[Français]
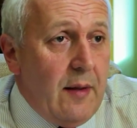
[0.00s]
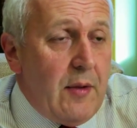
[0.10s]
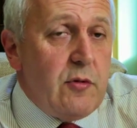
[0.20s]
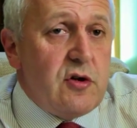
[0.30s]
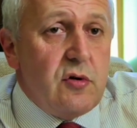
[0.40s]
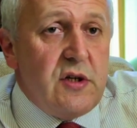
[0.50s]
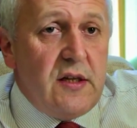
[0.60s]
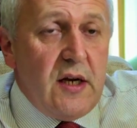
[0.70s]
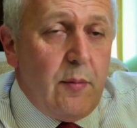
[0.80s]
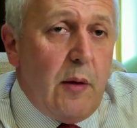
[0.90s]
la même
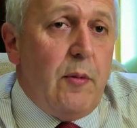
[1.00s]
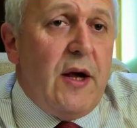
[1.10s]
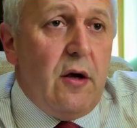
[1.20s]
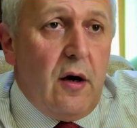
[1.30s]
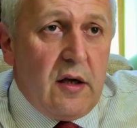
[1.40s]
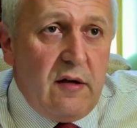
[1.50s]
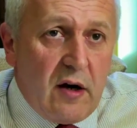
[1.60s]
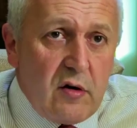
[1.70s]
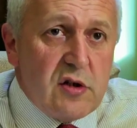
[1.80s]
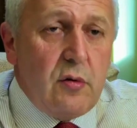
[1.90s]
société, le même bailleur qui
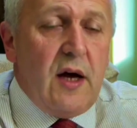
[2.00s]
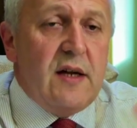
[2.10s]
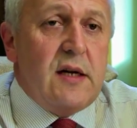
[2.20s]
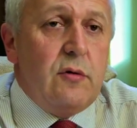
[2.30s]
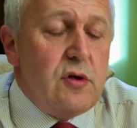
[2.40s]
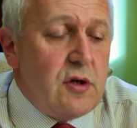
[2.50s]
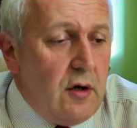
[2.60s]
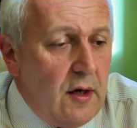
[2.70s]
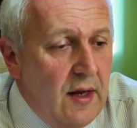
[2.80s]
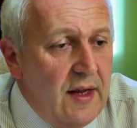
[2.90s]
va construire à la ZAC du Sol.